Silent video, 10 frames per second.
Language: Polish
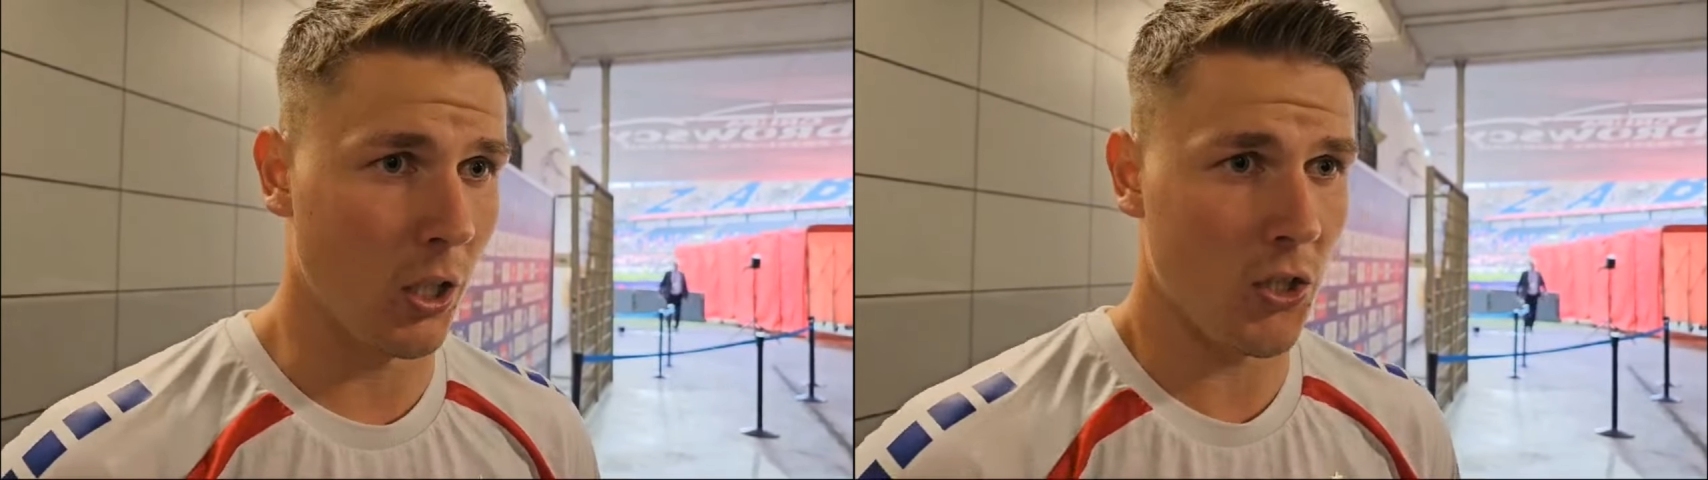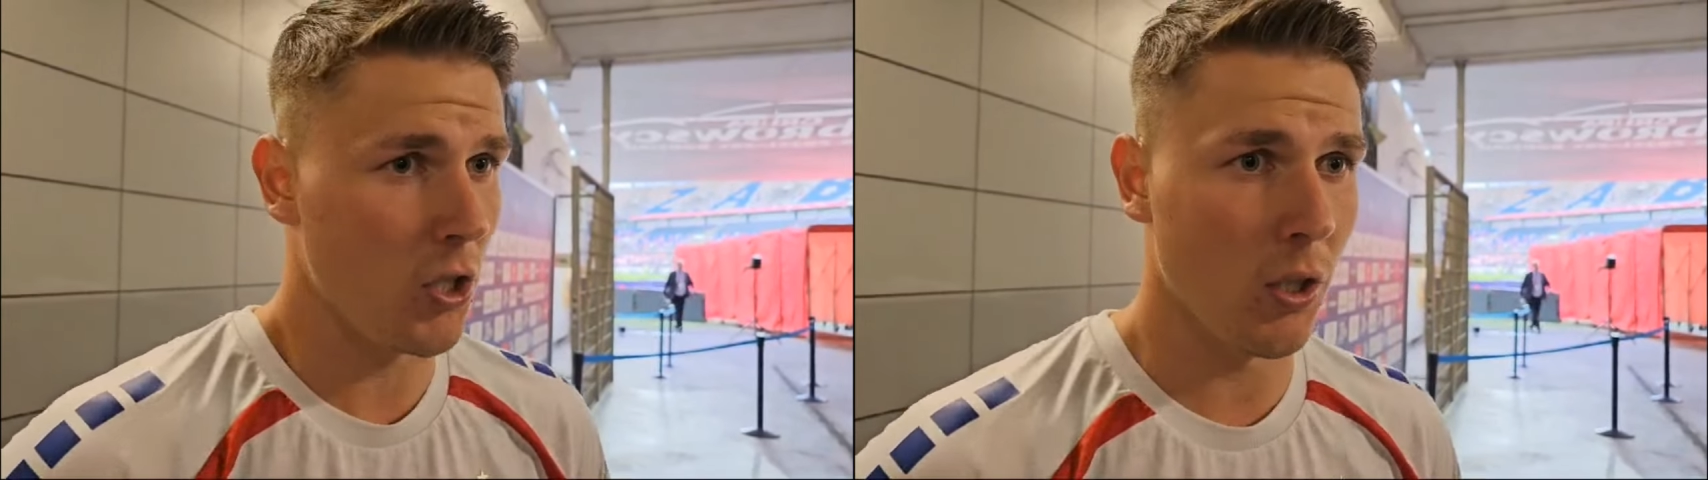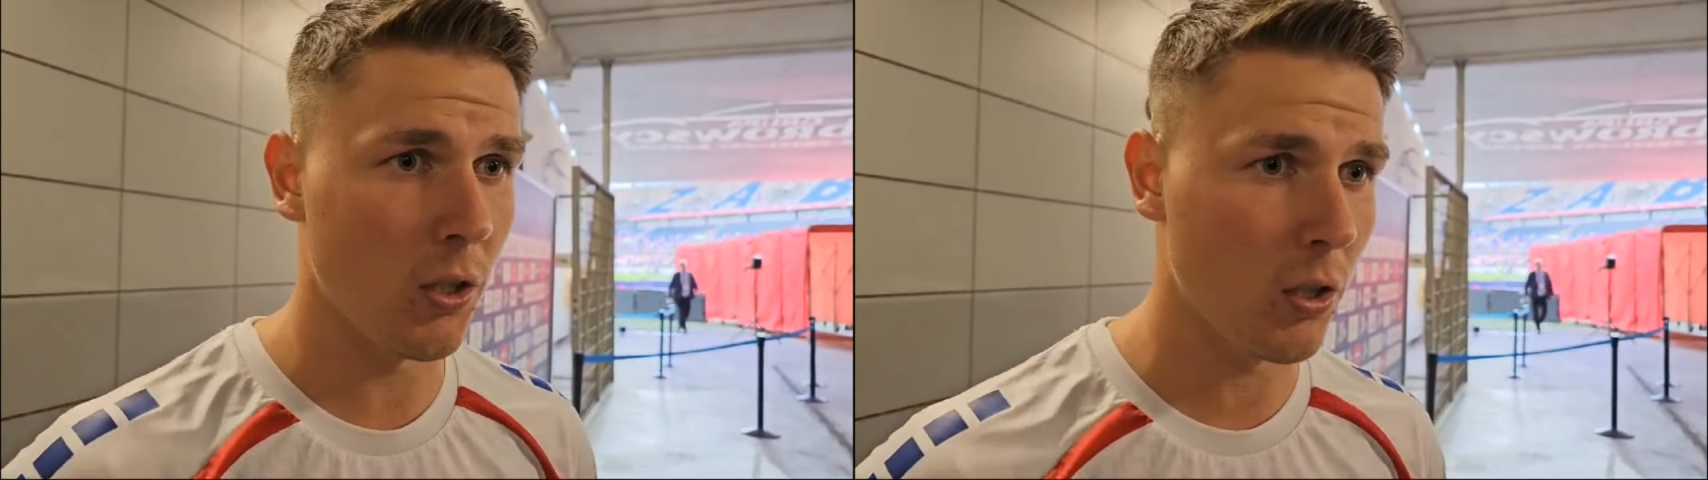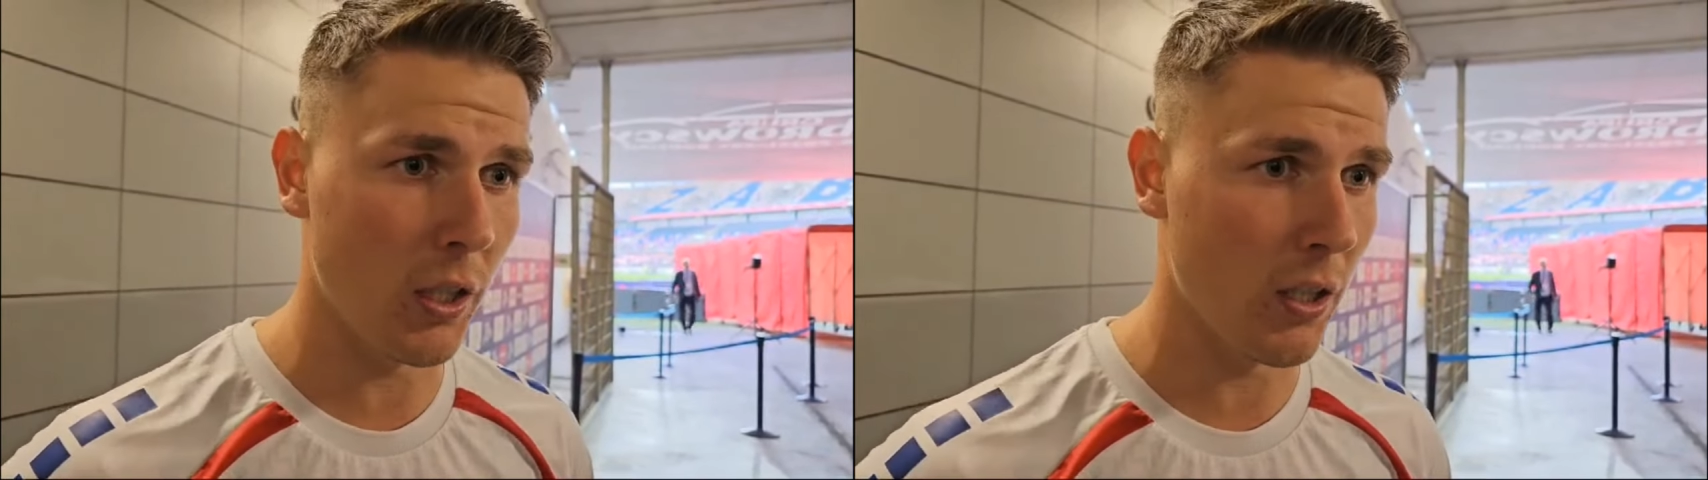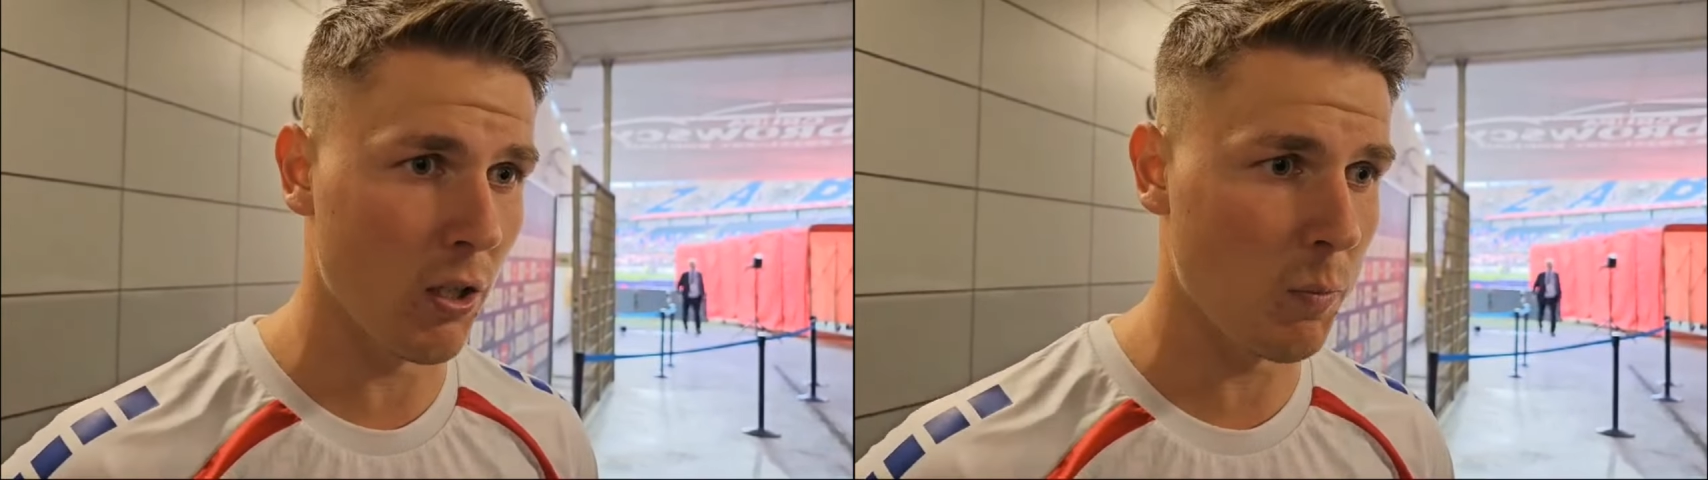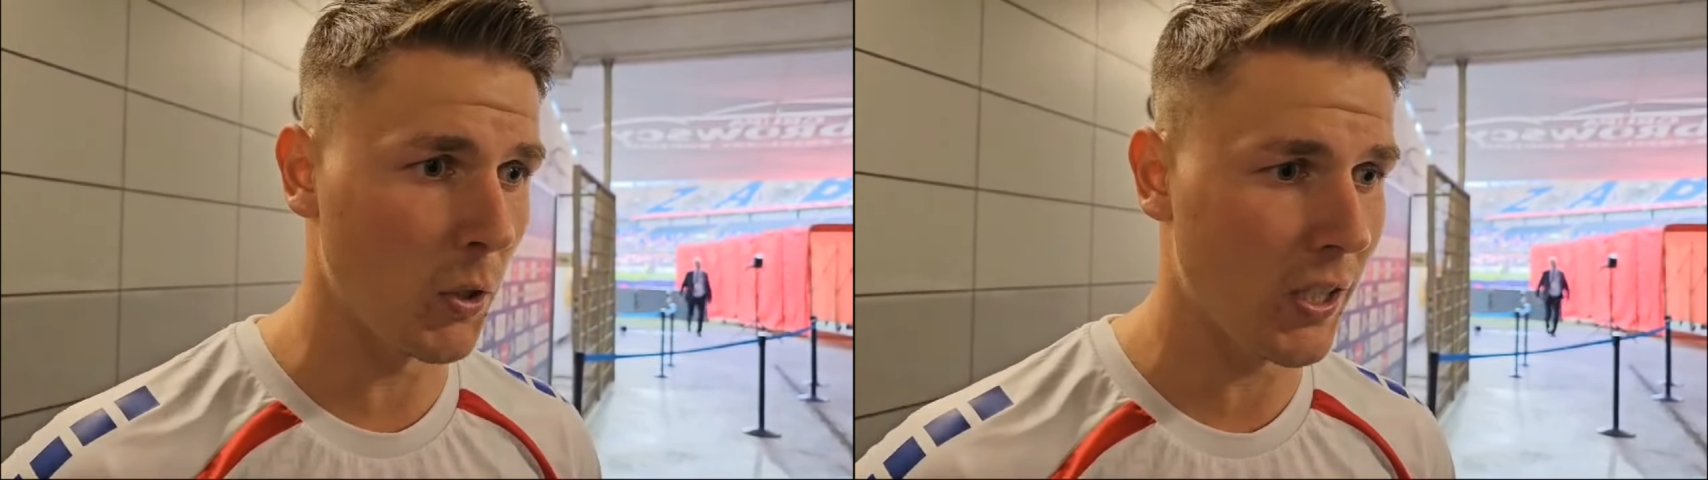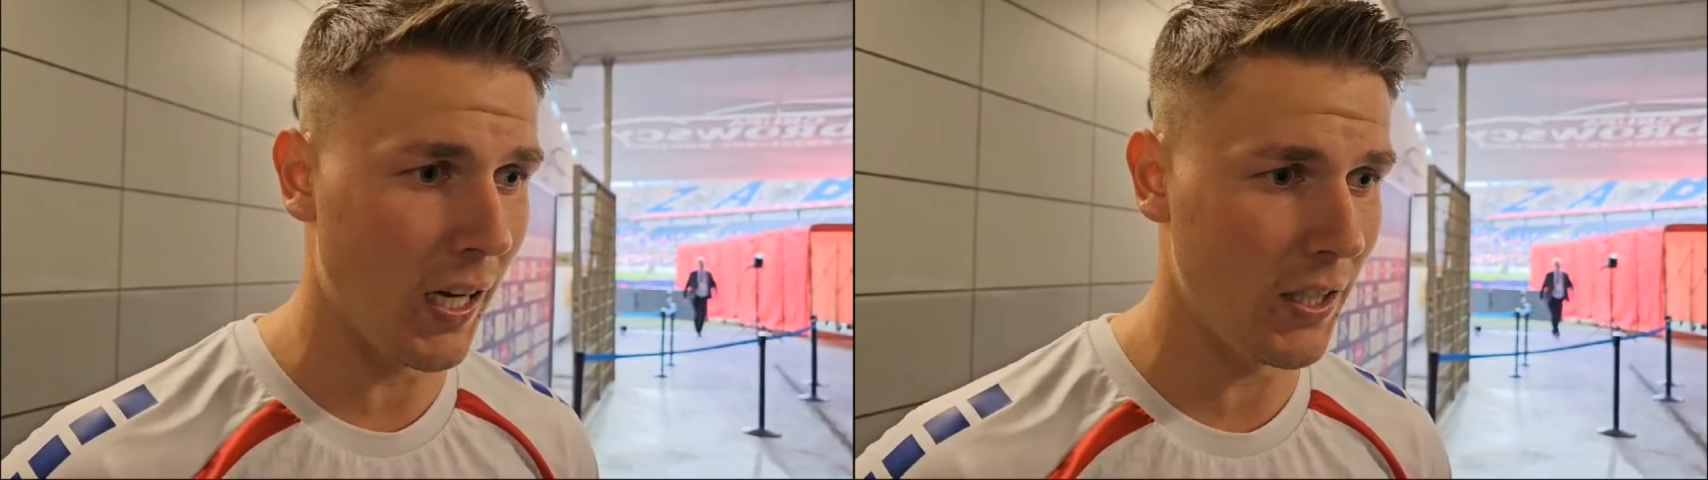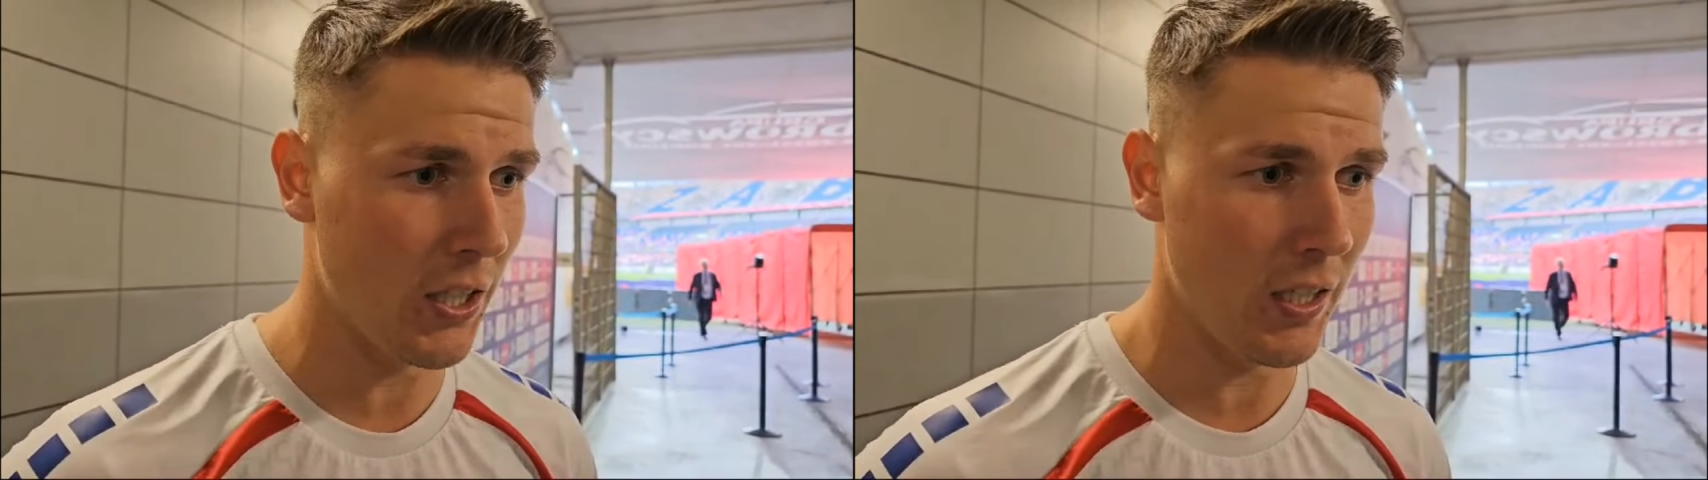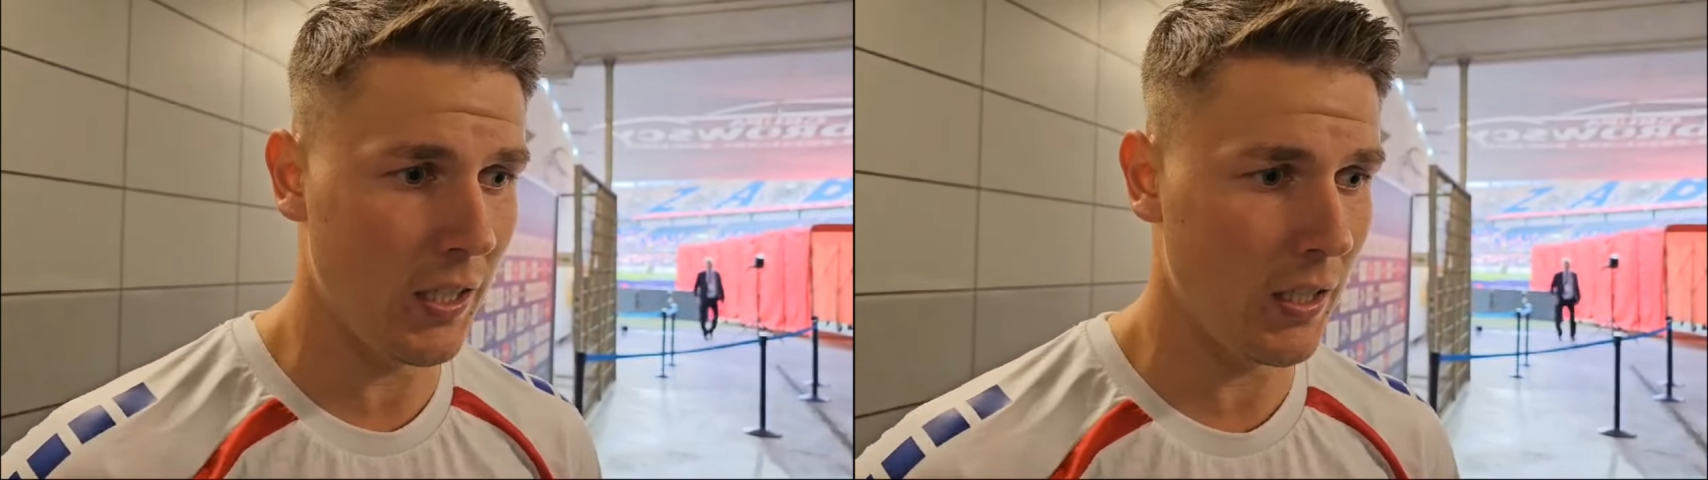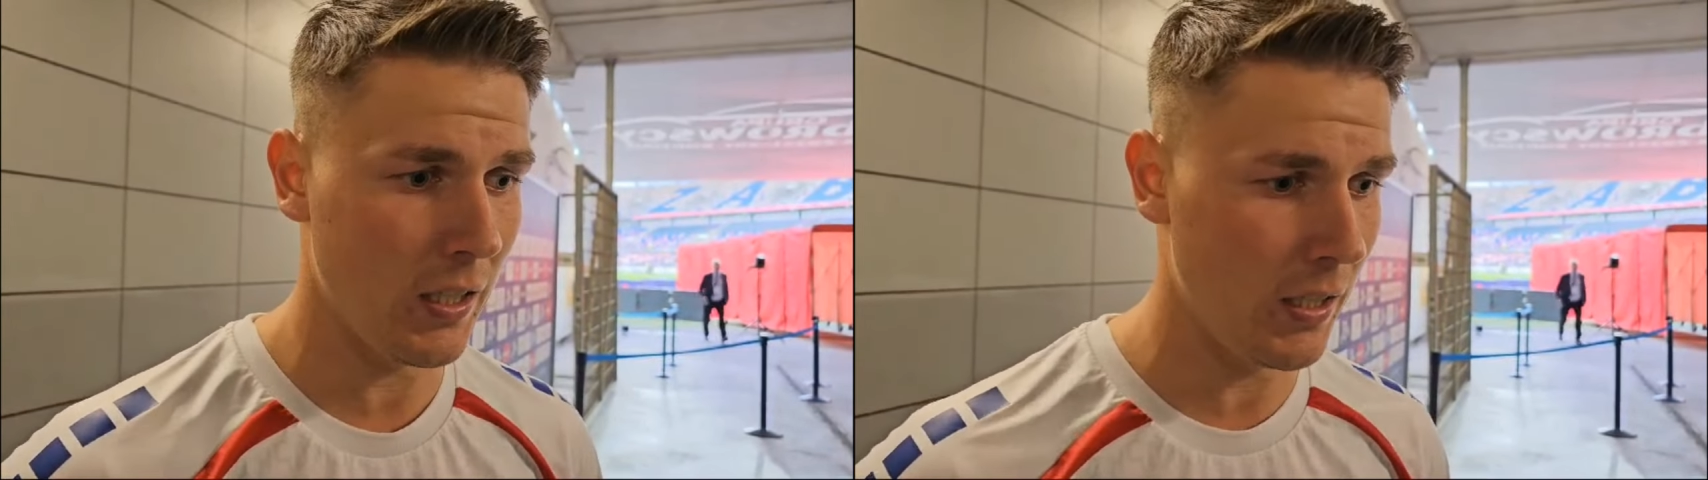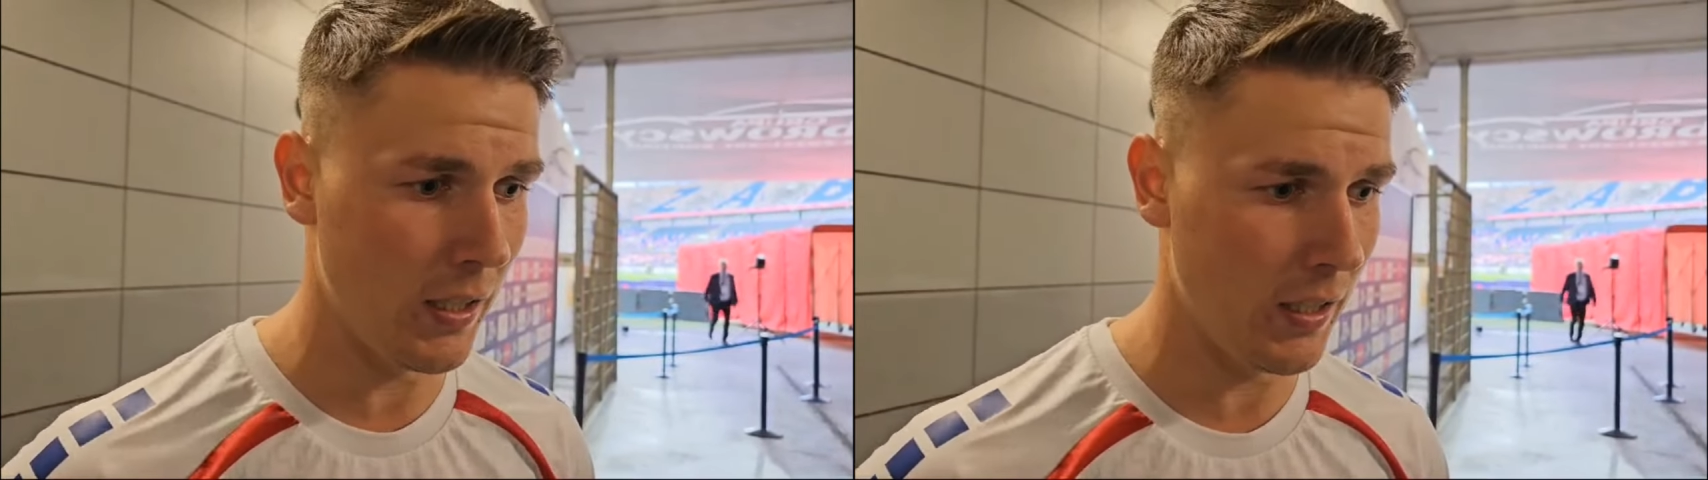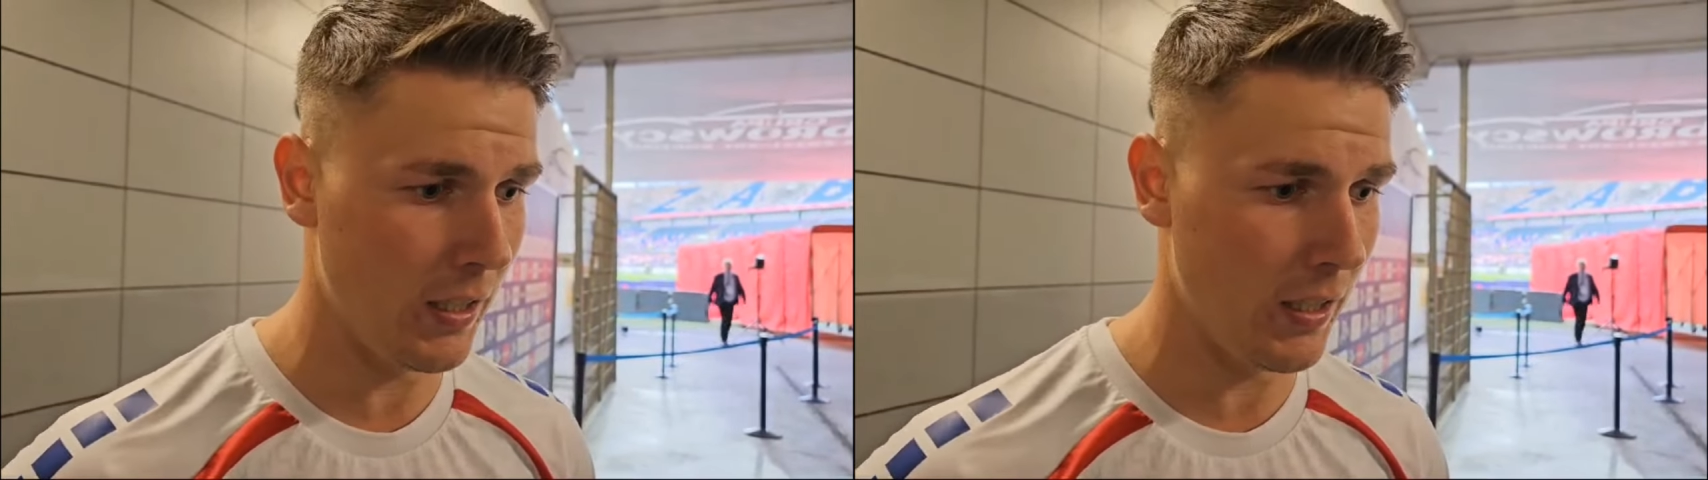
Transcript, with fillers: do każdego kolejnego spotkania